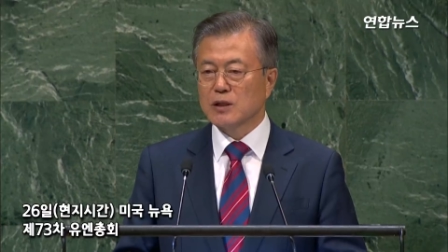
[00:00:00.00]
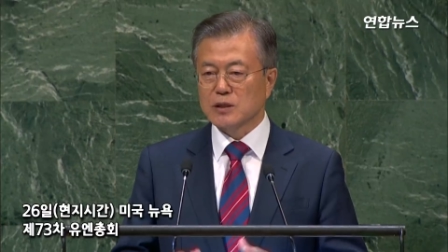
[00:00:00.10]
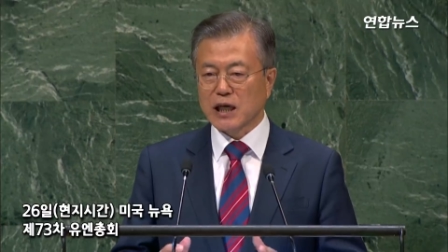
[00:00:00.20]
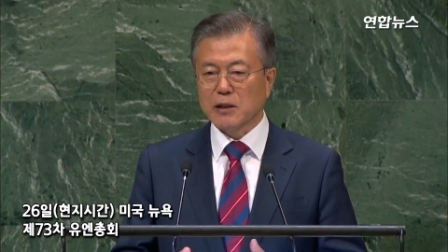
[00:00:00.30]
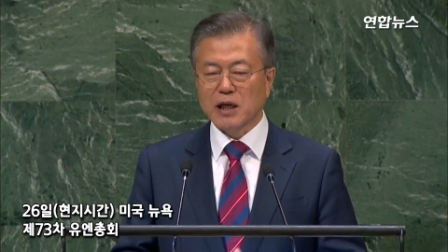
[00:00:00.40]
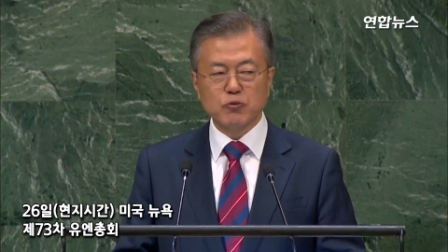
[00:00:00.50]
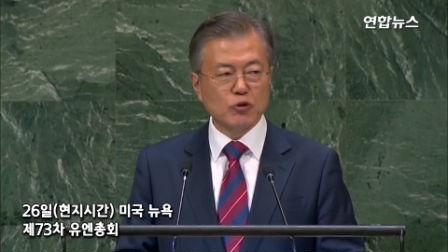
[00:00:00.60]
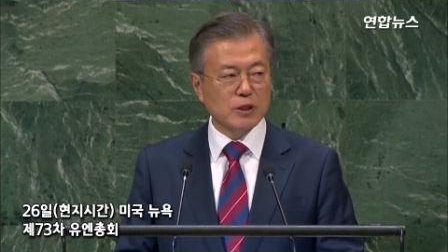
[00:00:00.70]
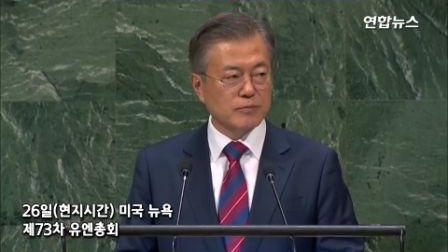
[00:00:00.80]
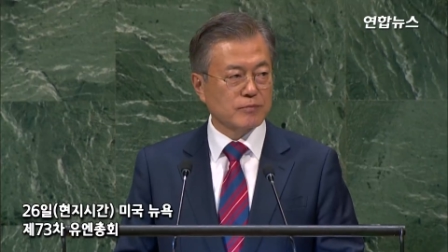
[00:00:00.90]
남과
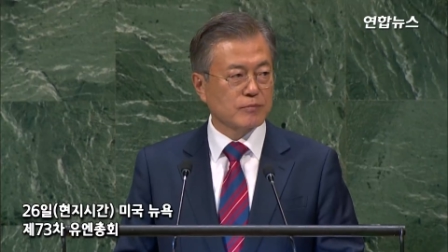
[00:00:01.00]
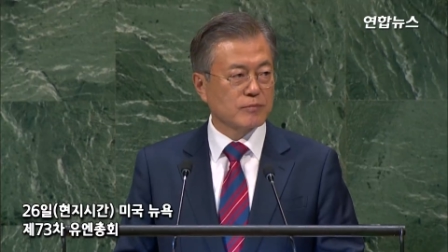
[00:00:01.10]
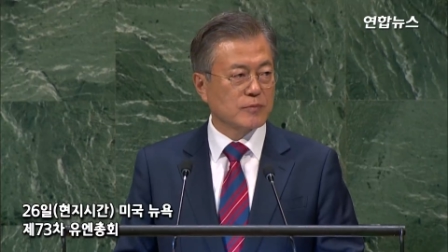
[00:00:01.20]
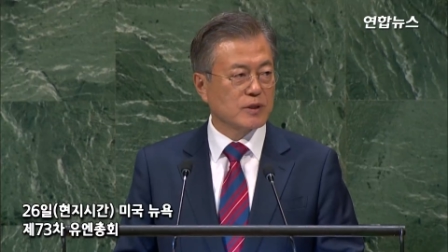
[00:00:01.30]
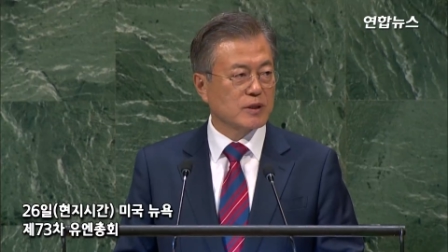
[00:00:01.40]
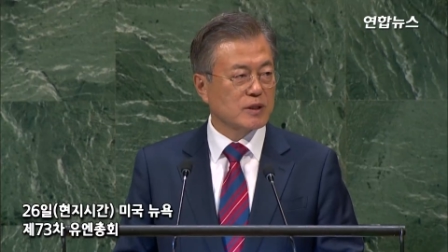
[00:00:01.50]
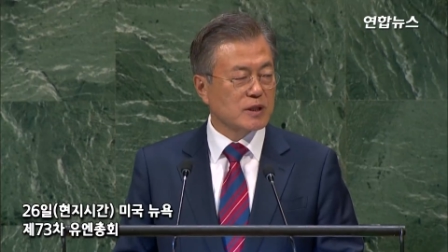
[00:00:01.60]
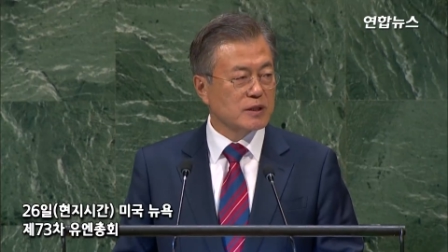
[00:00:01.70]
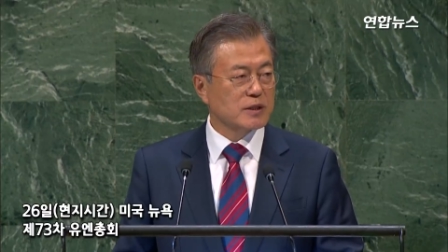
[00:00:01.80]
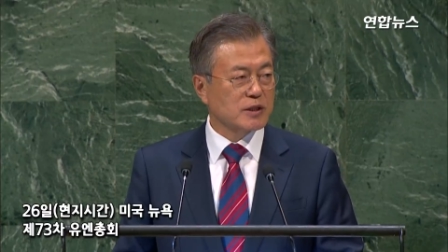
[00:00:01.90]
북은
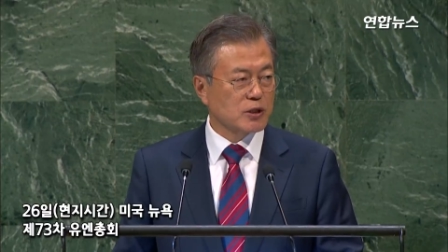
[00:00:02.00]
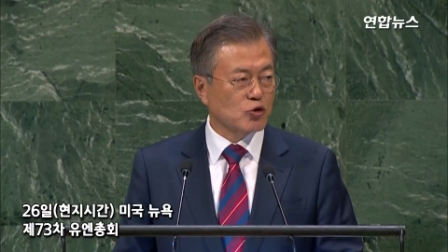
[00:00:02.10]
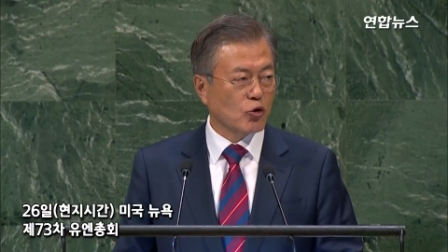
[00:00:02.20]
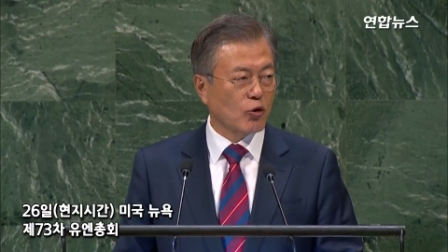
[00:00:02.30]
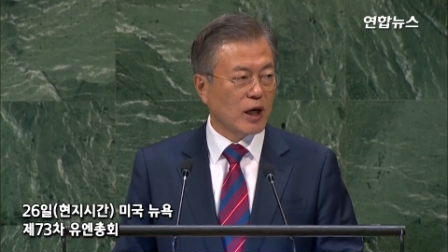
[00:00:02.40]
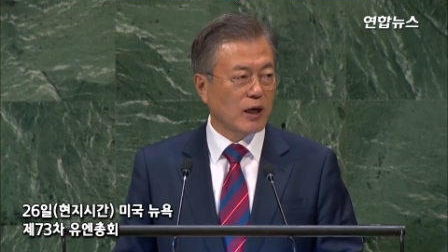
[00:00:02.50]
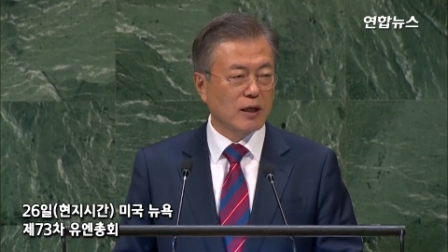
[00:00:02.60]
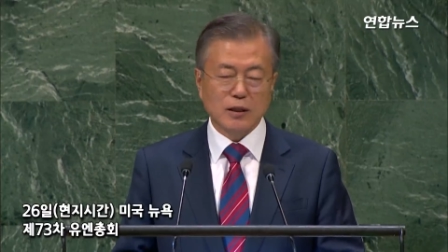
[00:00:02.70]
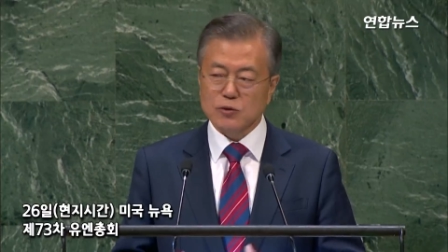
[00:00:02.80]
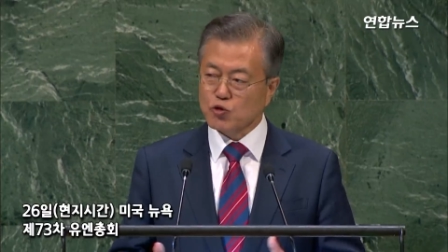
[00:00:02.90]
끊어진 철도와
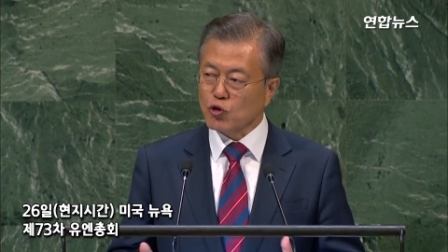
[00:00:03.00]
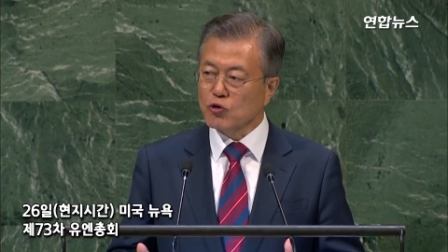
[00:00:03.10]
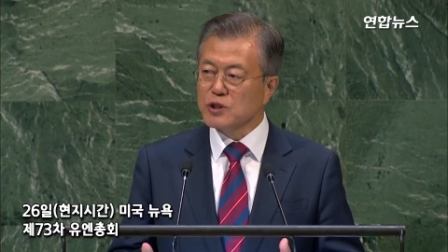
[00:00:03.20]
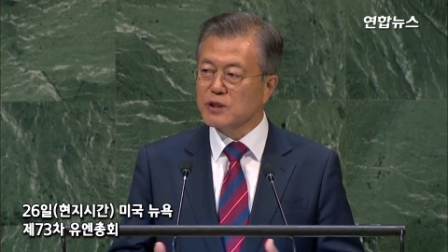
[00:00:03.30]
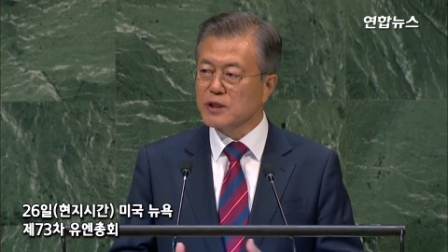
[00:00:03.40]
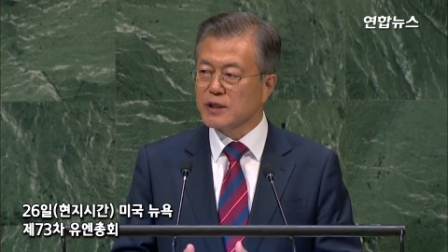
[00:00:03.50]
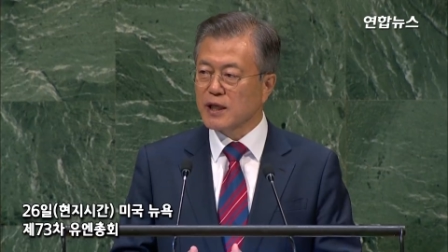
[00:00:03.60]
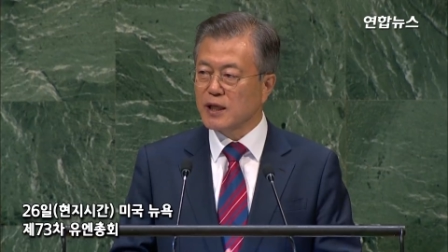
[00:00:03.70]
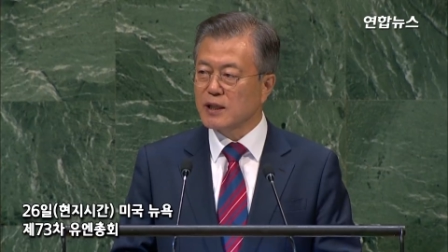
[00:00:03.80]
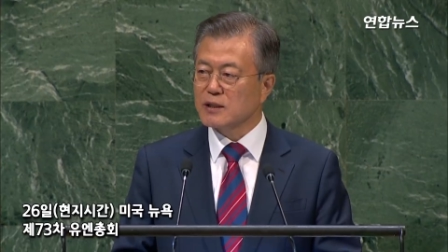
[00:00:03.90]
도로
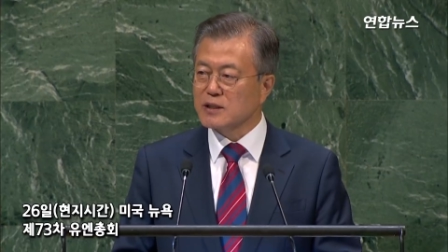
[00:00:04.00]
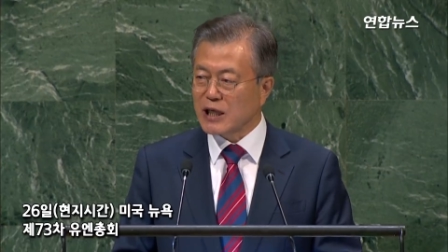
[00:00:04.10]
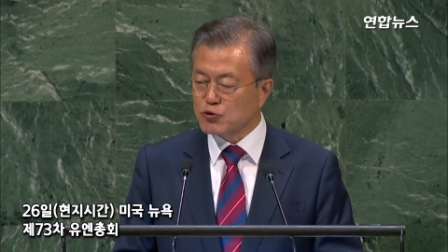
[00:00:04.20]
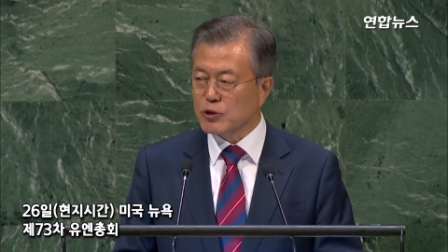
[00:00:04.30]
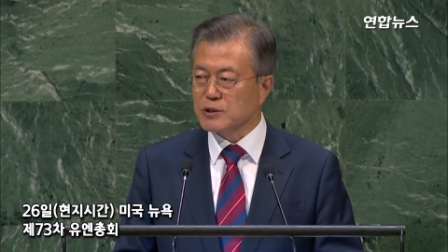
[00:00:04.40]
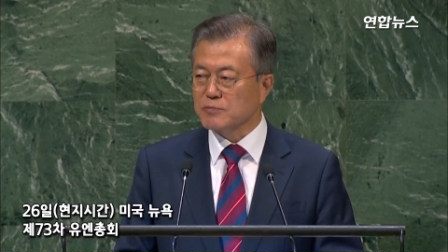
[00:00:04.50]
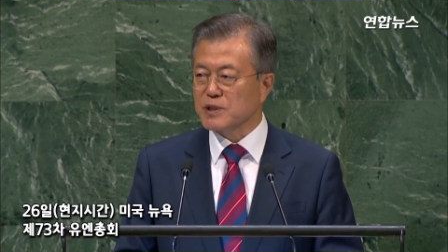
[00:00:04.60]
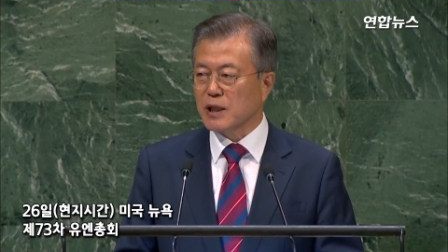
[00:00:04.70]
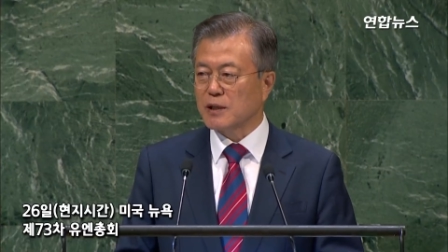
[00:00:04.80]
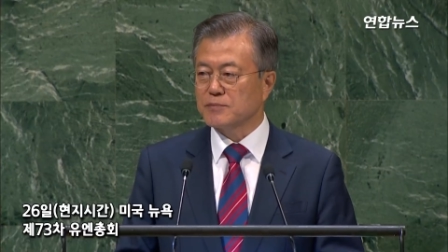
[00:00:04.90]
연결에
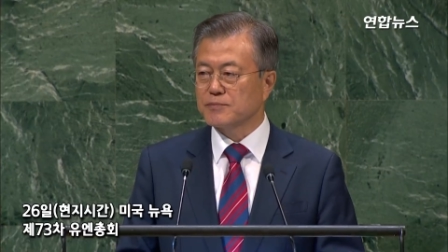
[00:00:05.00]
착수했습니다.